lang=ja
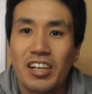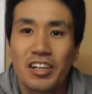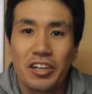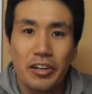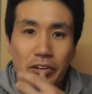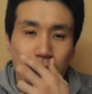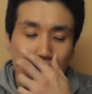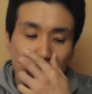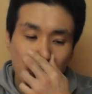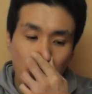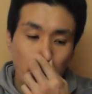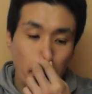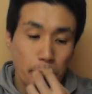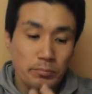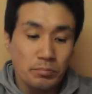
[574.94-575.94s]
ゃあれだけども
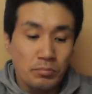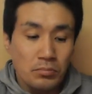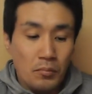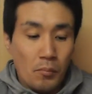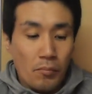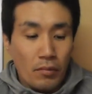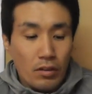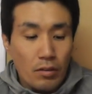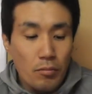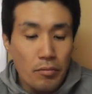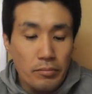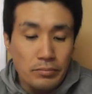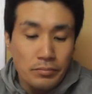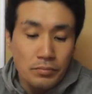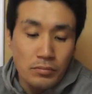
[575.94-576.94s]
さで
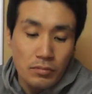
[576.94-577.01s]
も